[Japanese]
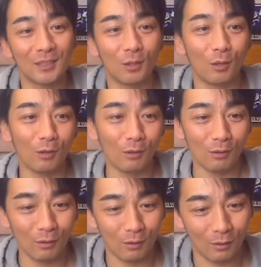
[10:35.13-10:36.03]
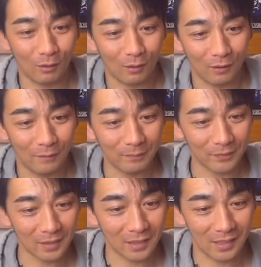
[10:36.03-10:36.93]
ほう。
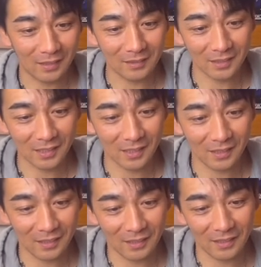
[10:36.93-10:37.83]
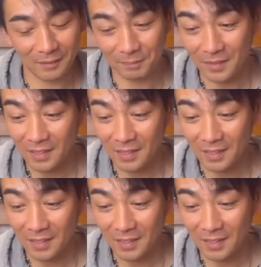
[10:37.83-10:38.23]
完成。